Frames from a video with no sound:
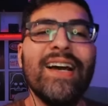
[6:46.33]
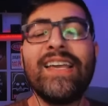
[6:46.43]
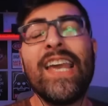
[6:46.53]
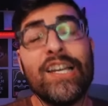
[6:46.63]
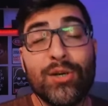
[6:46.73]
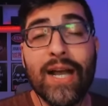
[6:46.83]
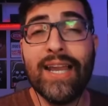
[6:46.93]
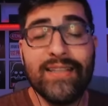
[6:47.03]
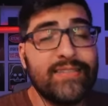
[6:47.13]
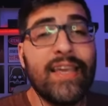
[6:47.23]
que é jogar
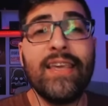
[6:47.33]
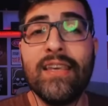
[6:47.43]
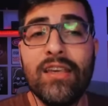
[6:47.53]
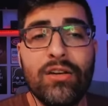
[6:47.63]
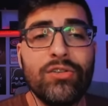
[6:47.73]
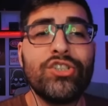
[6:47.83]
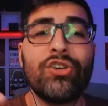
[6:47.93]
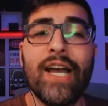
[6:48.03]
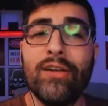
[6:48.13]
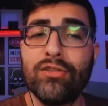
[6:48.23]
ali sem guild,
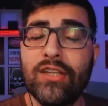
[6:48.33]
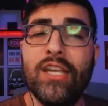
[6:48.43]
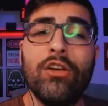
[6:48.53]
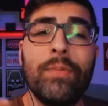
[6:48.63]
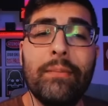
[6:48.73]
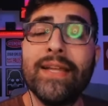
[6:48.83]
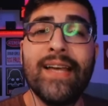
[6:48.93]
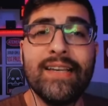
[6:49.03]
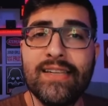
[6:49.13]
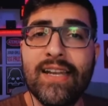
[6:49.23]
jogar neutrinho para
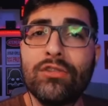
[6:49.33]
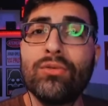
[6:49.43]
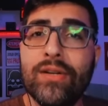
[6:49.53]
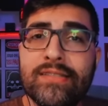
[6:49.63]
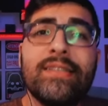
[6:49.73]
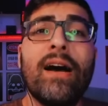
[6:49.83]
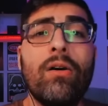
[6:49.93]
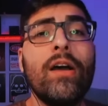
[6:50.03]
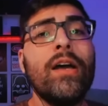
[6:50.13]
matar as criaturas e tal.